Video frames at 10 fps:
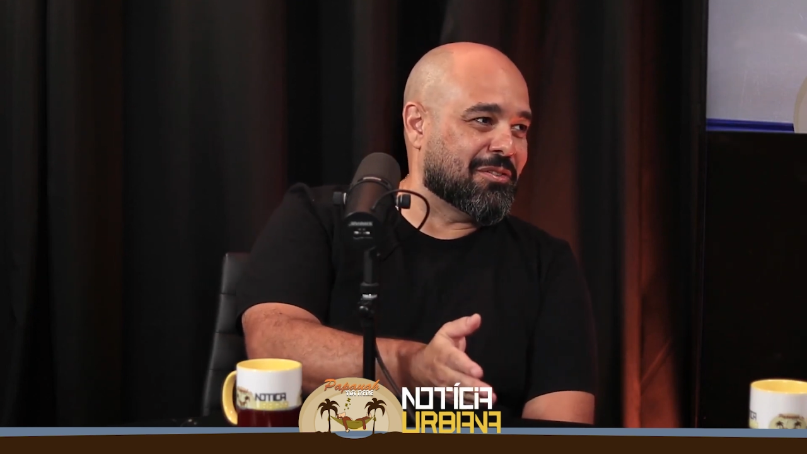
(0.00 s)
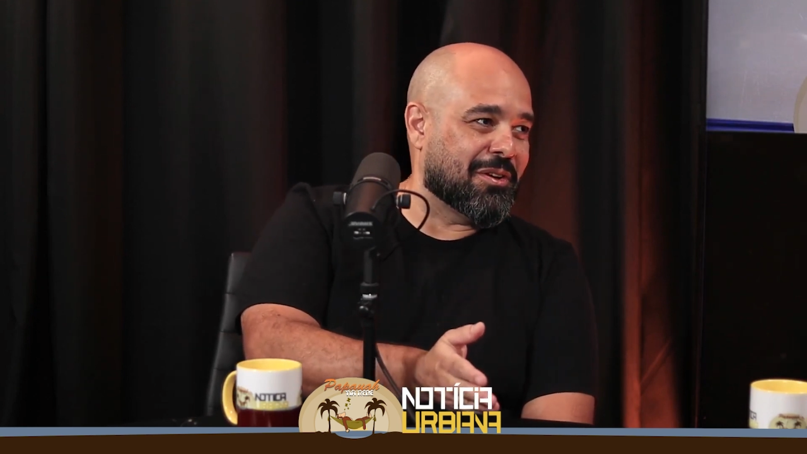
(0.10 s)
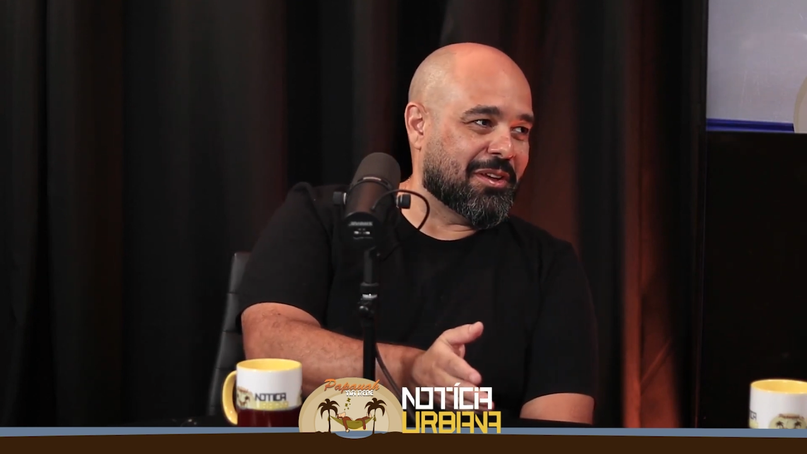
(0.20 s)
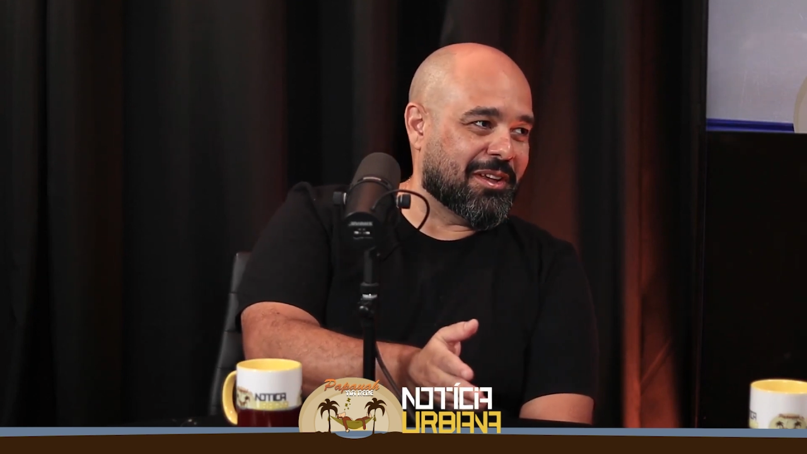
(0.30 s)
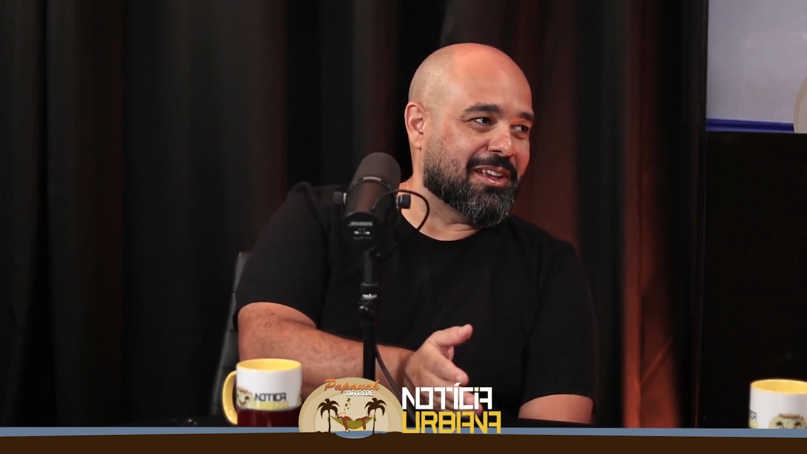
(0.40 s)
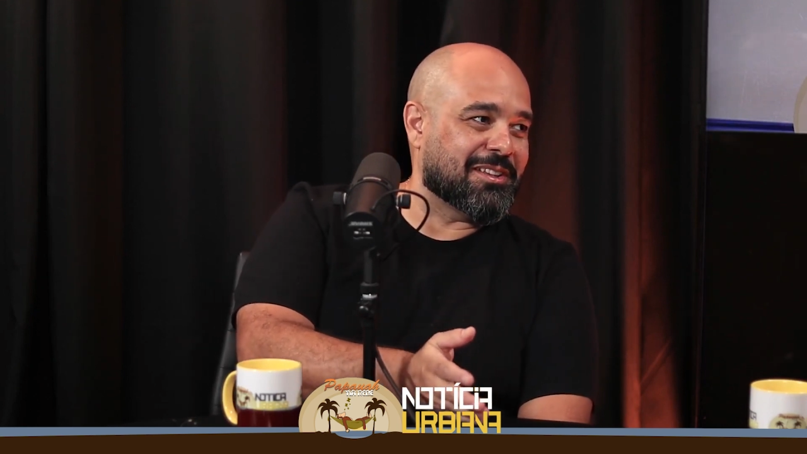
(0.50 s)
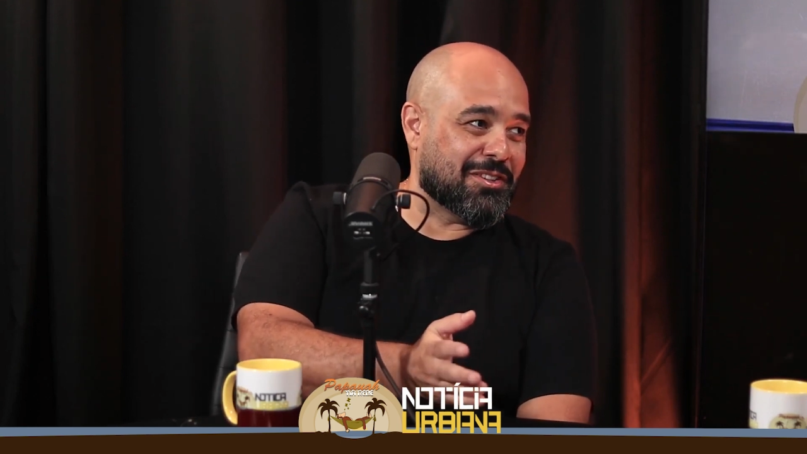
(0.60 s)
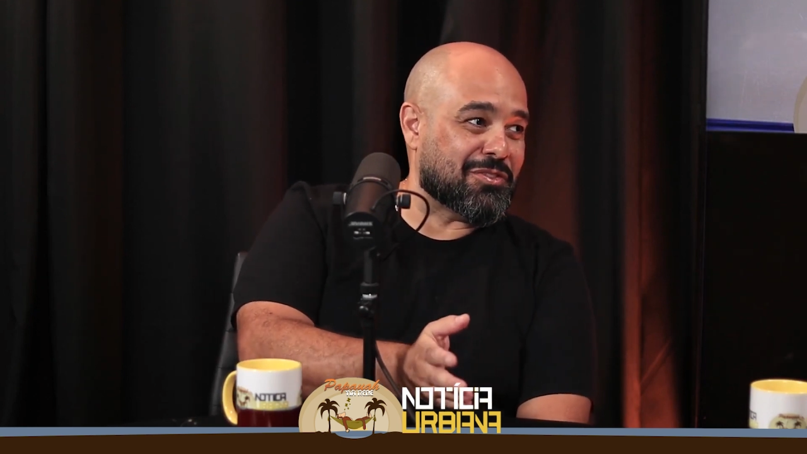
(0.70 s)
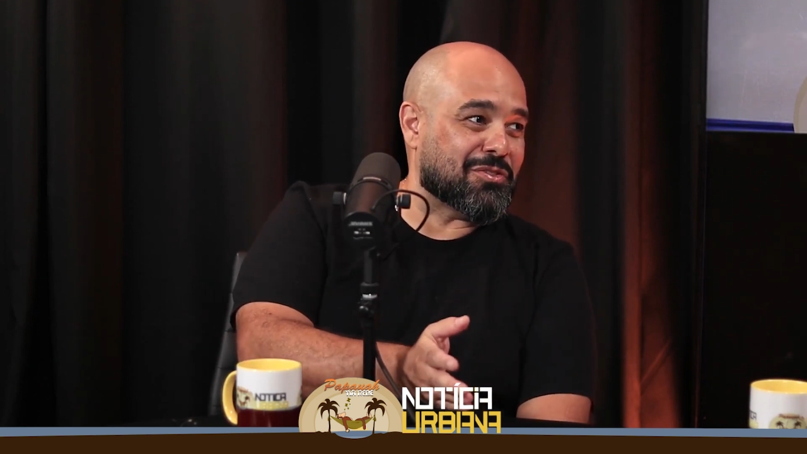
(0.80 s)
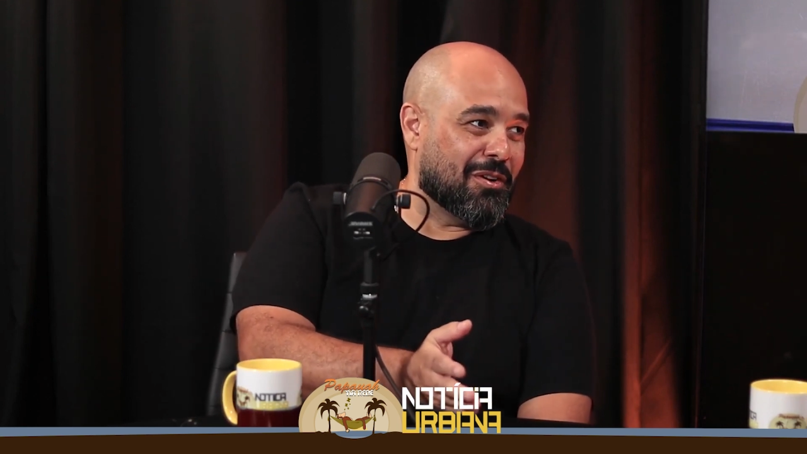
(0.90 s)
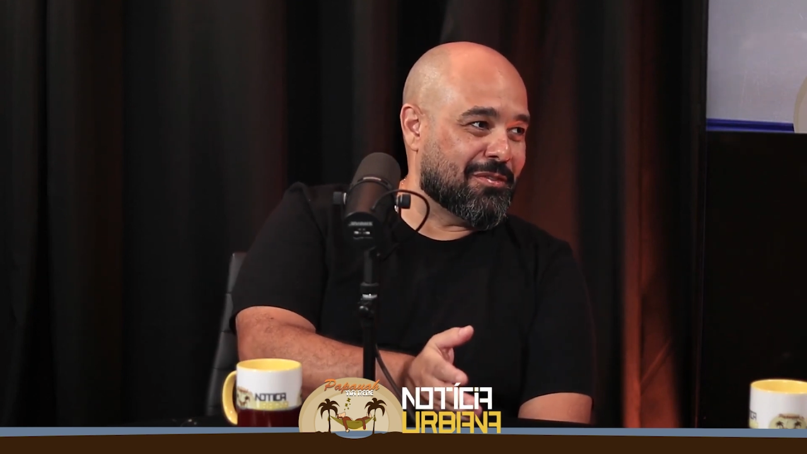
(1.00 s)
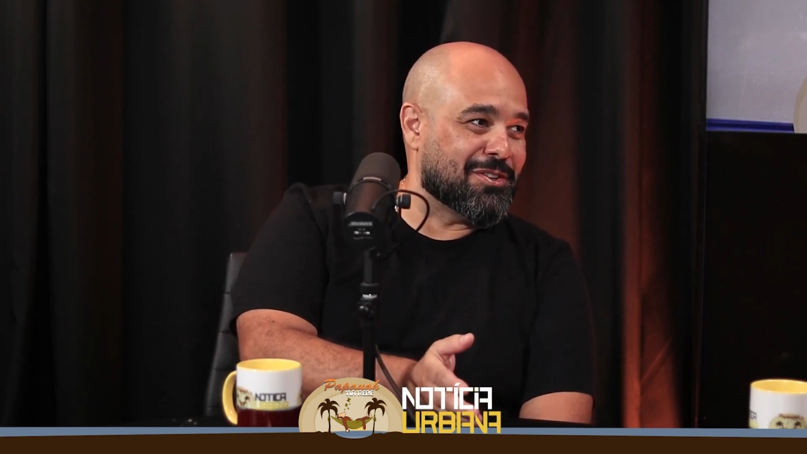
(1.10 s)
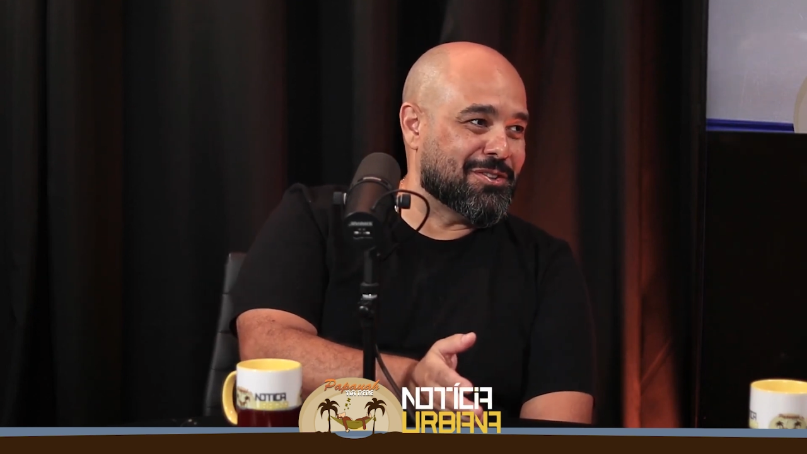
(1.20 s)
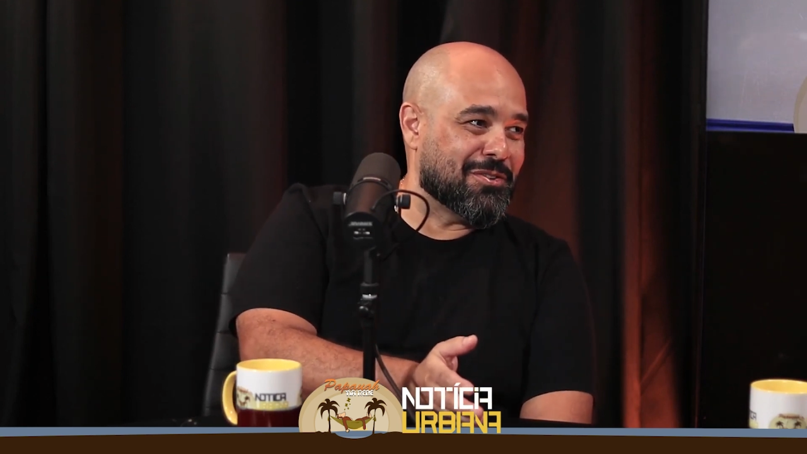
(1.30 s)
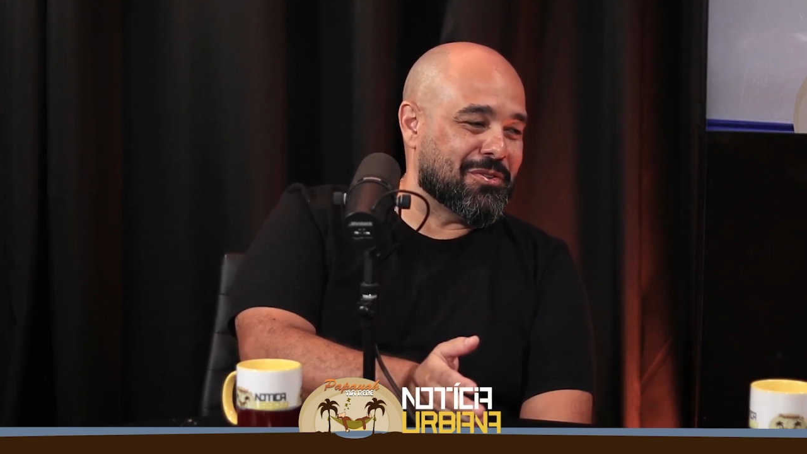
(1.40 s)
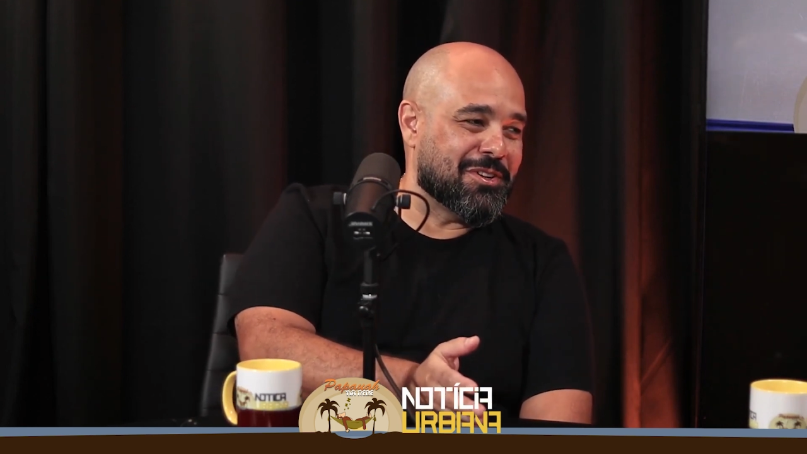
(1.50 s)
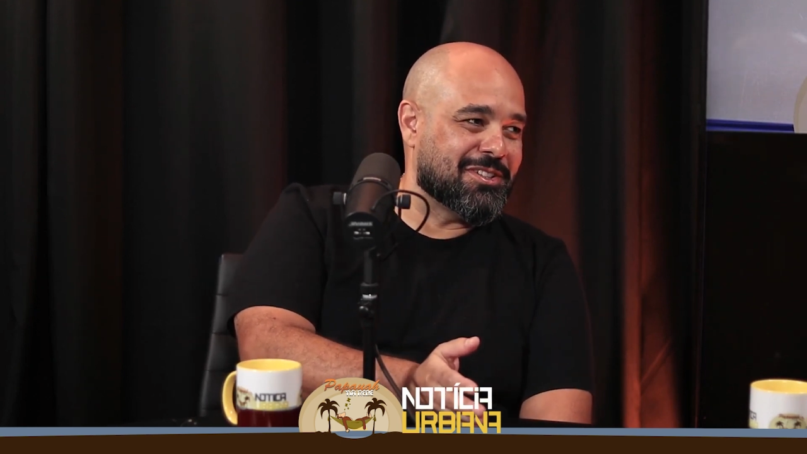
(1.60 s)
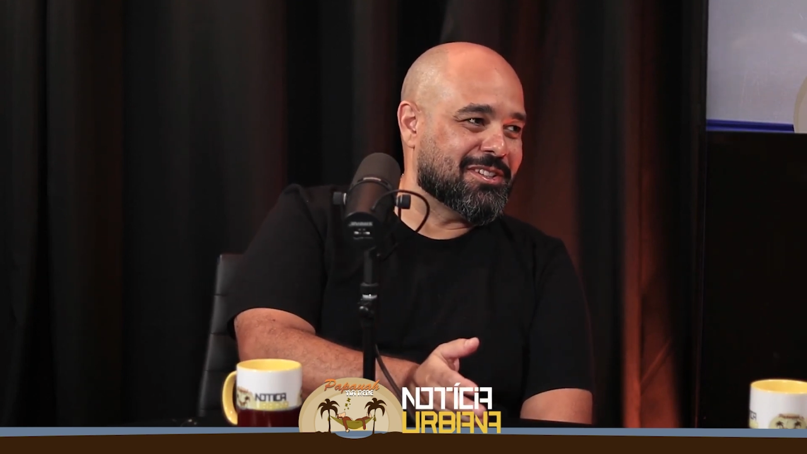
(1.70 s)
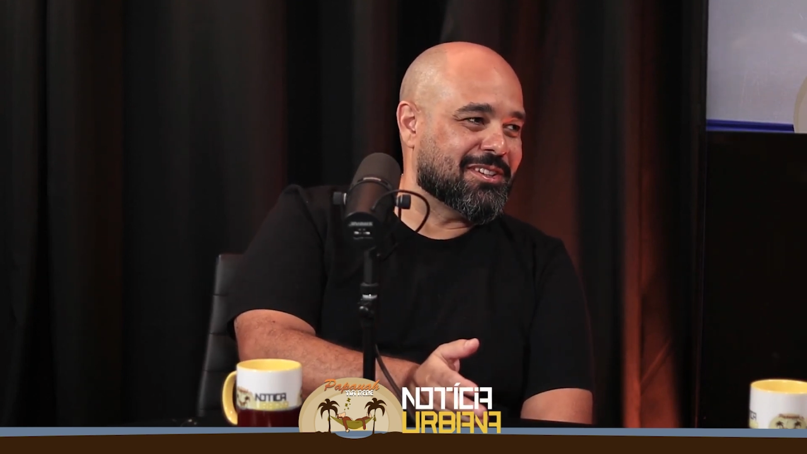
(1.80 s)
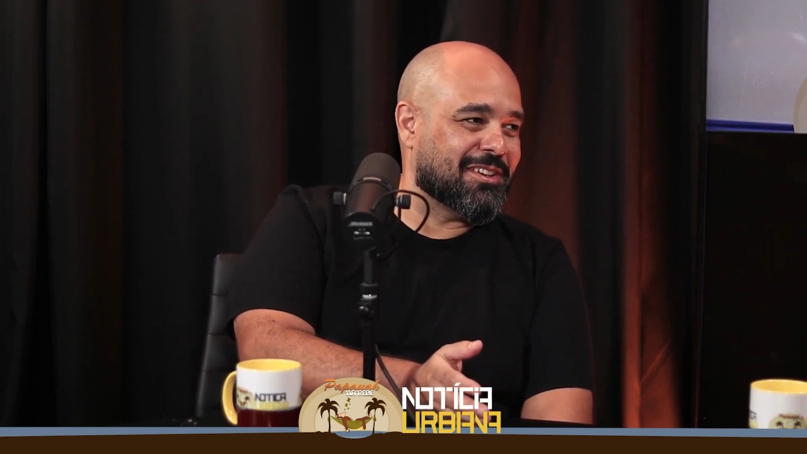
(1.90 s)
a esses jovens de
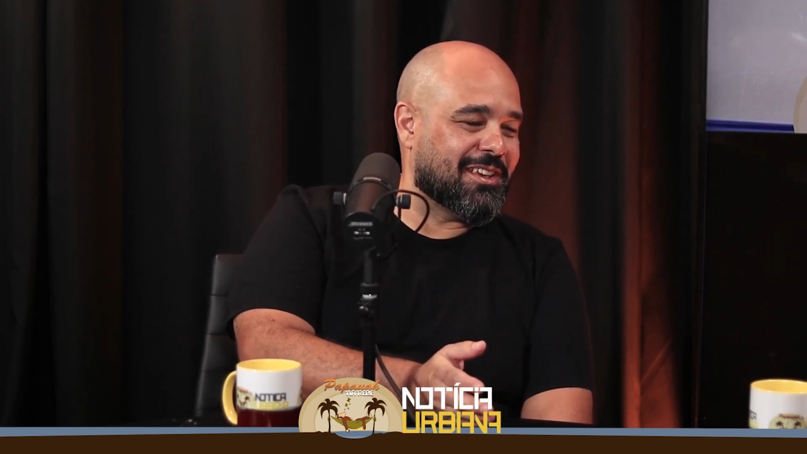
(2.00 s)
hoje, Sim.